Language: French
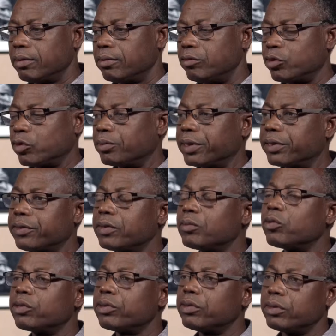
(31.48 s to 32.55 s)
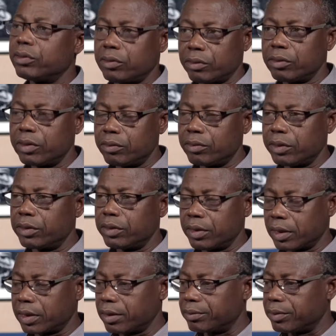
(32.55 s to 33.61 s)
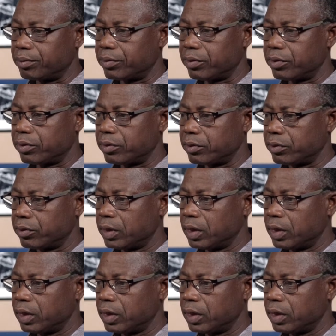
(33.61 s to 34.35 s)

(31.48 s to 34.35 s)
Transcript: nous sommes dans un monde euh, qui, a quand même euh,